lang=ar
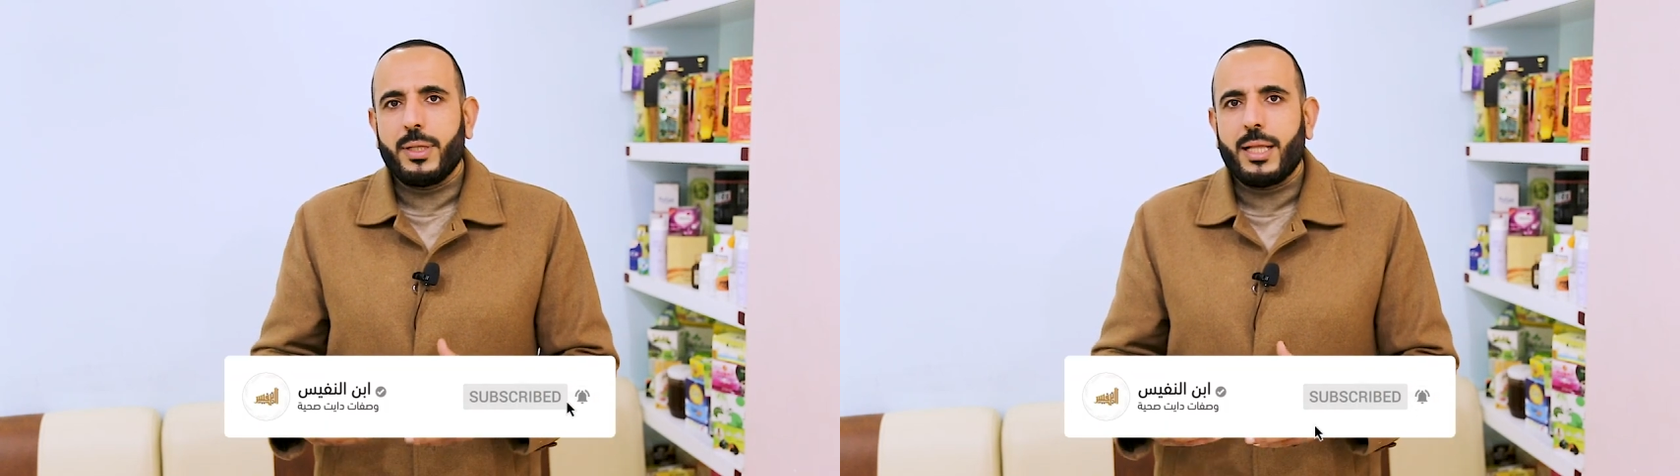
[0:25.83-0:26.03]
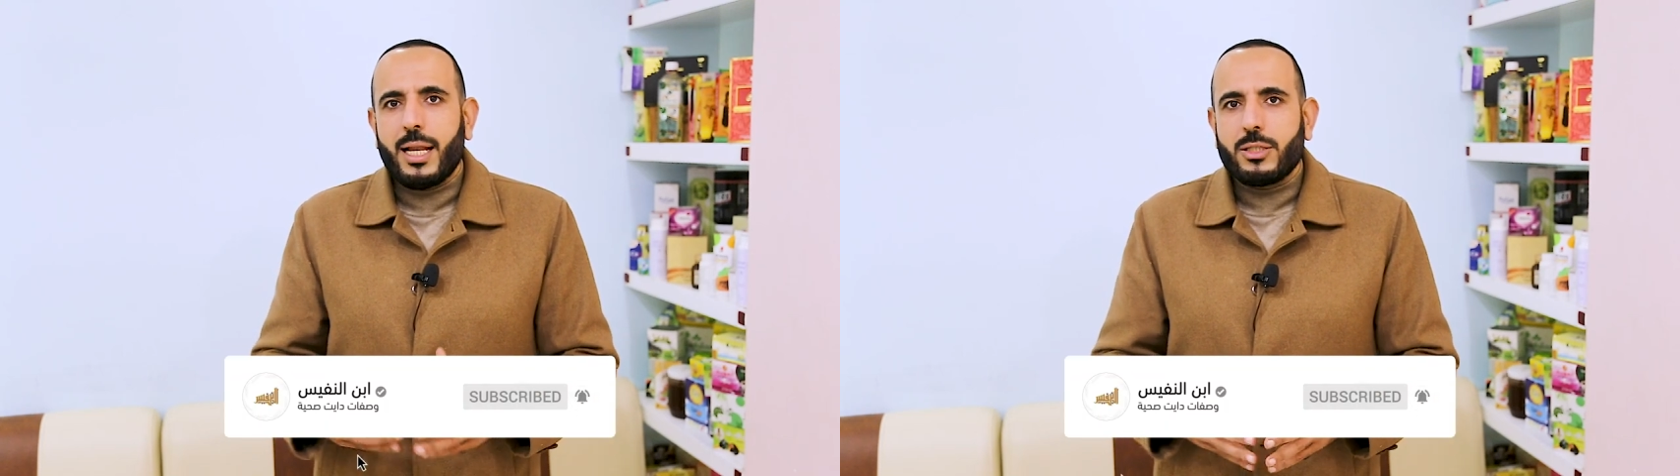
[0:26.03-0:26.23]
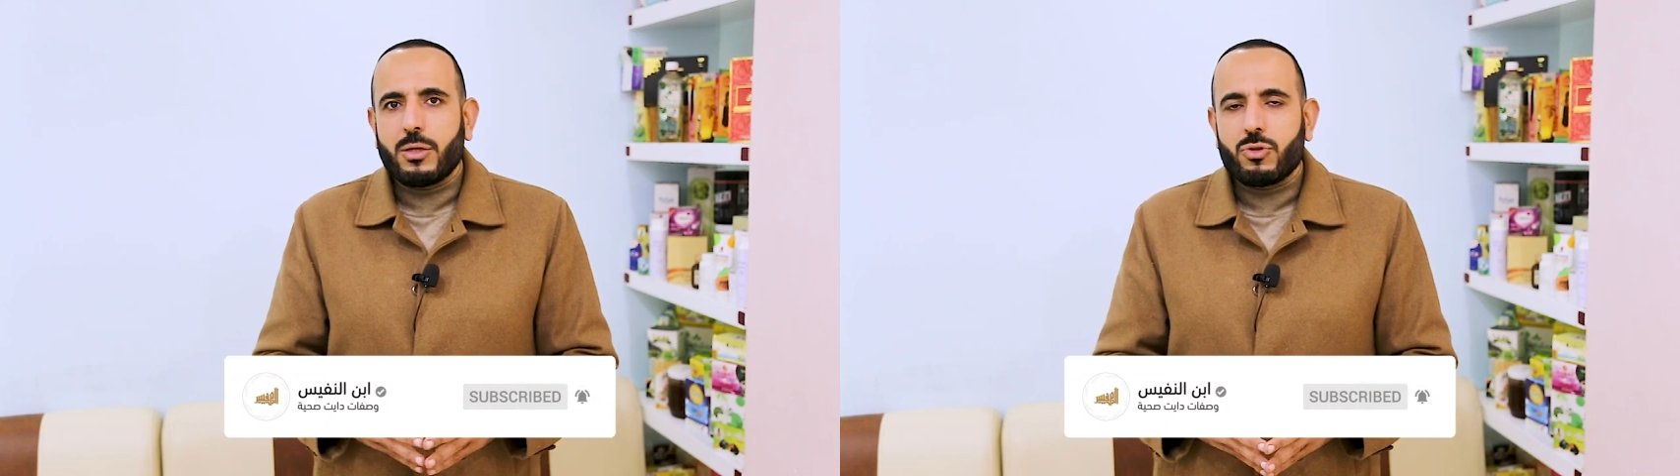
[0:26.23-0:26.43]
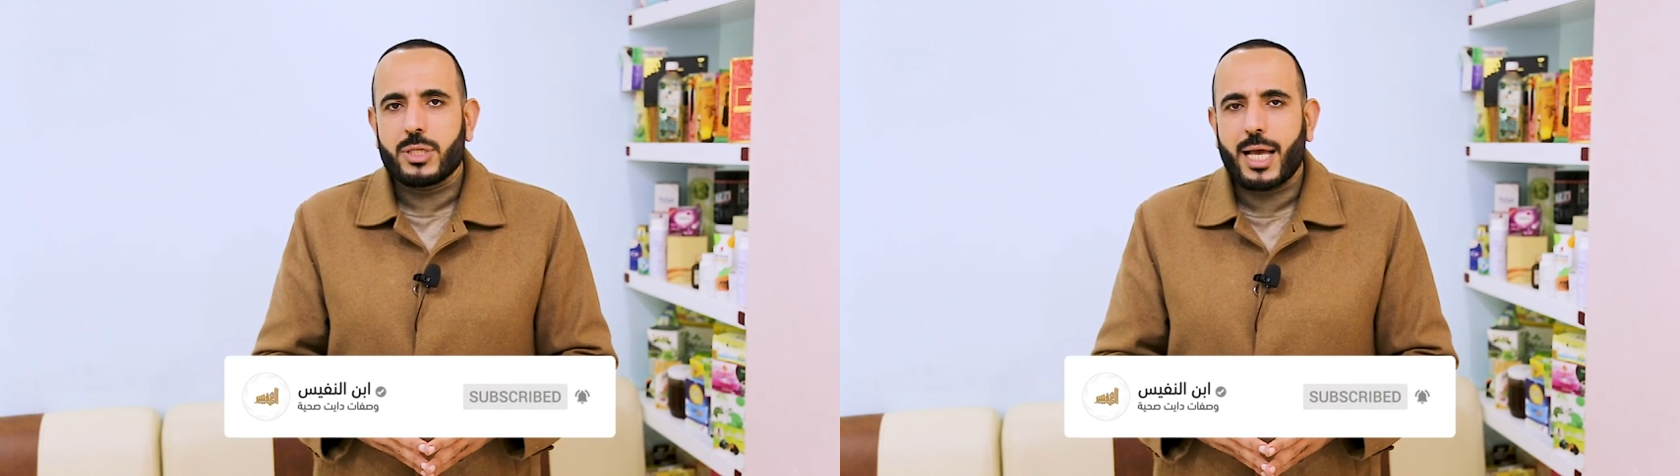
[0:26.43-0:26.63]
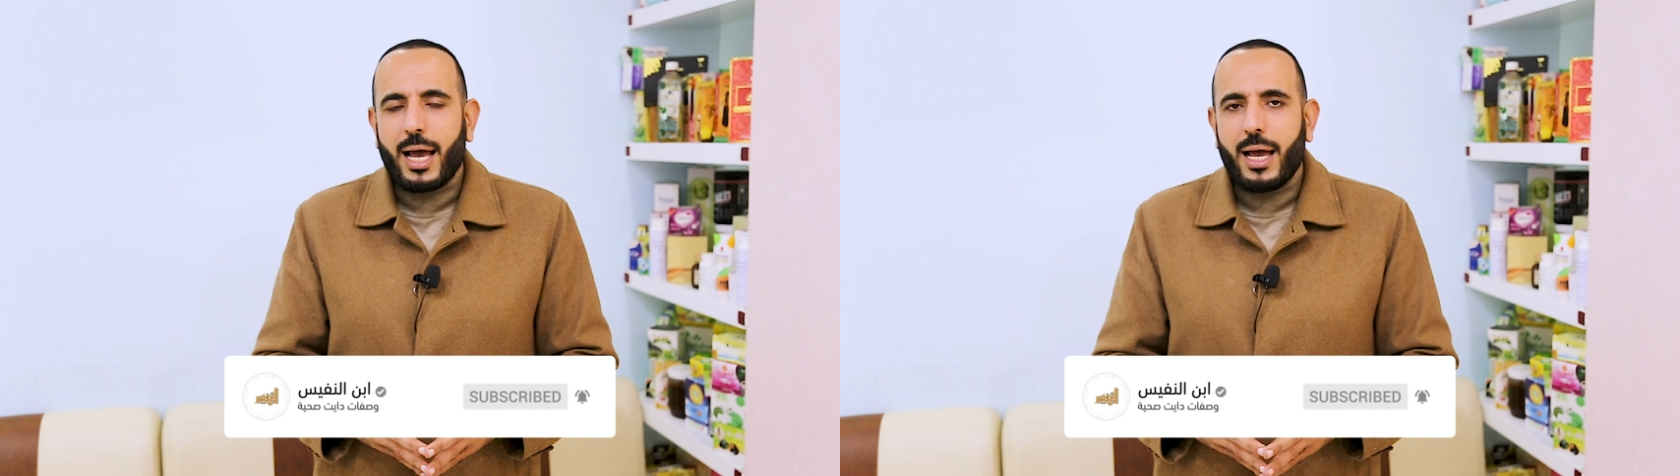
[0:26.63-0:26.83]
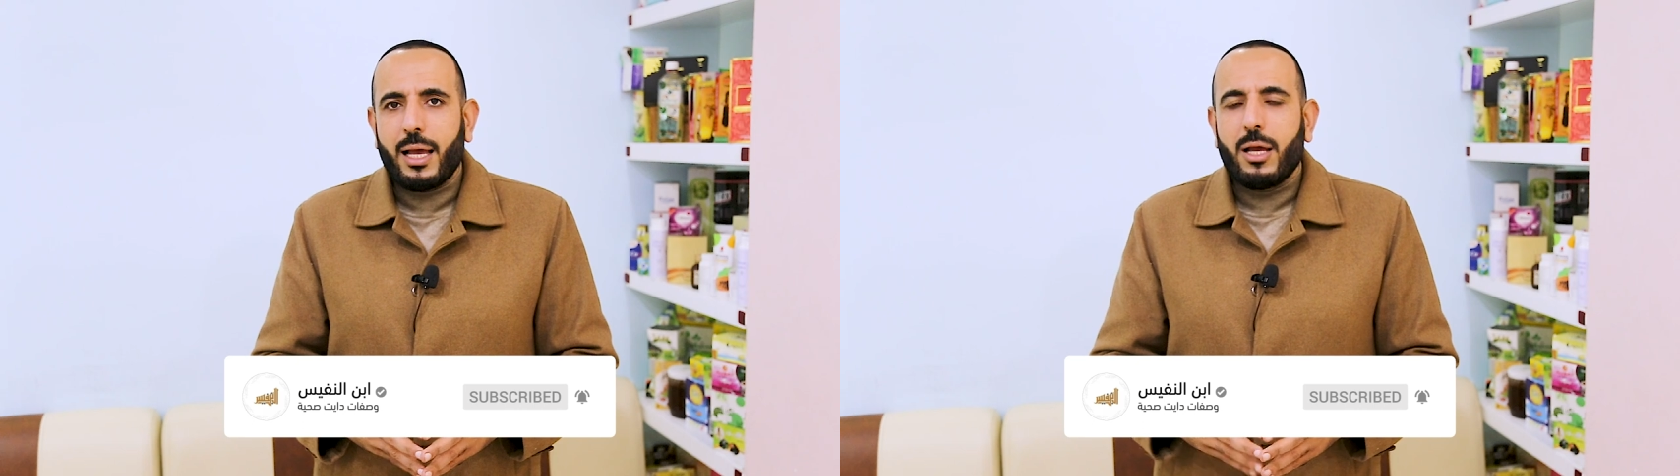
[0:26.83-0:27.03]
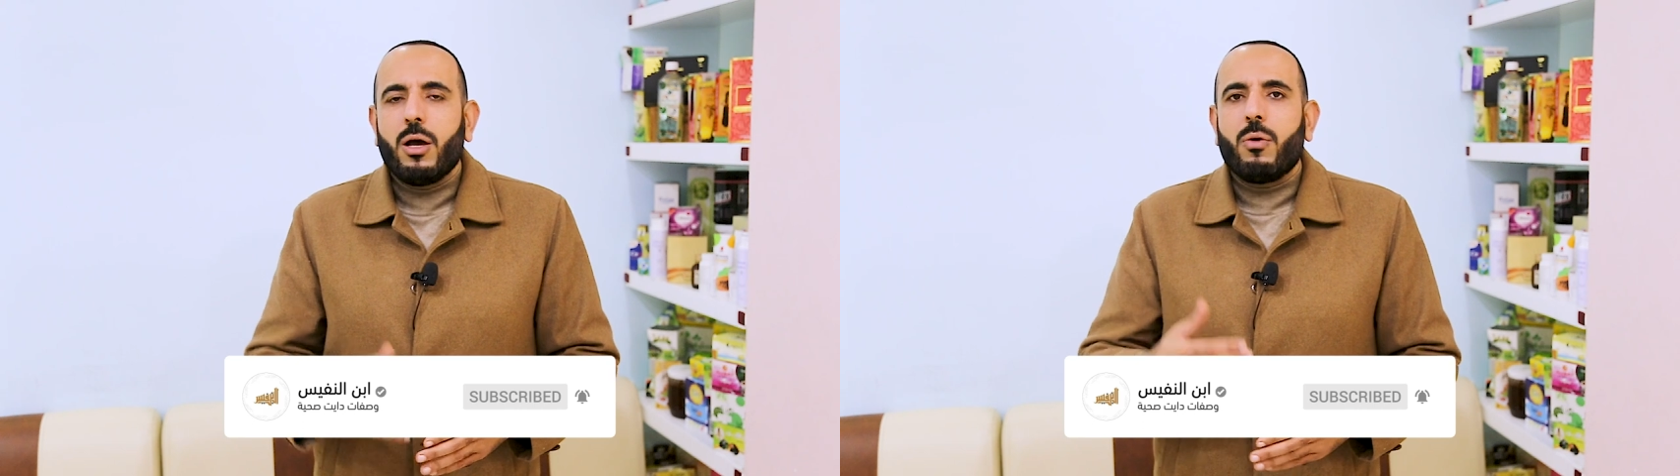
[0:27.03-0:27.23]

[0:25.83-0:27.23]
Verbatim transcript: بالثلاجة نص ساعة